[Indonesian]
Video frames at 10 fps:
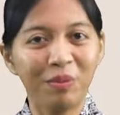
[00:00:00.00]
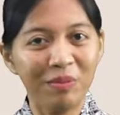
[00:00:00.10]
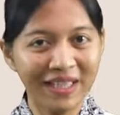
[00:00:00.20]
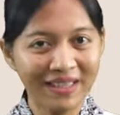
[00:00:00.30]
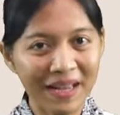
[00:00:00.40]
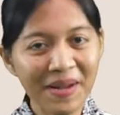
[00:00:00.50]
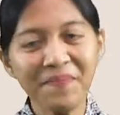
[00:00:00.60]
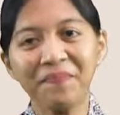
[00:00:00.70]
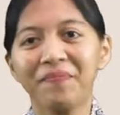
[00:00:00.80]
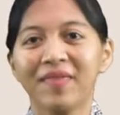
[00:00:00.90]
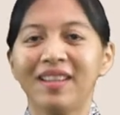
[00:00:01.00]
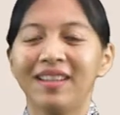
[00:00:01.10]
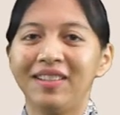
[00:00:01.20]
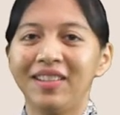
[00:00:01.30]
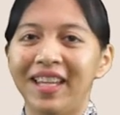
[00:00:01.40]
pemirsa.
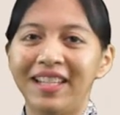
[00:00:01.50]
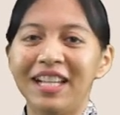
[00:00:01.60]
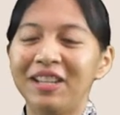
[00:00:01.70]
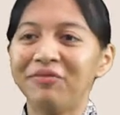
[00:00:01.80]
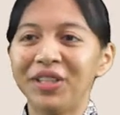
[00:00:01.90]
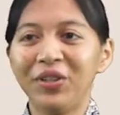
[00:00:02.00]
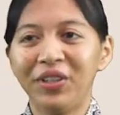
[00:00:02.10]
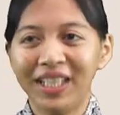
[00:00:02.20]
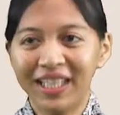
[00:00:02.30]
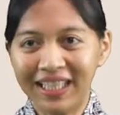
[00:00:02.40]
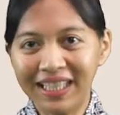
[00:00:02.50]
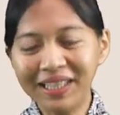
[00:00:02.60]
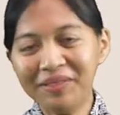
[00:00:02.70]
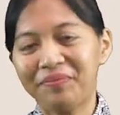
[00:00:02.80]
Oke, dalam video ini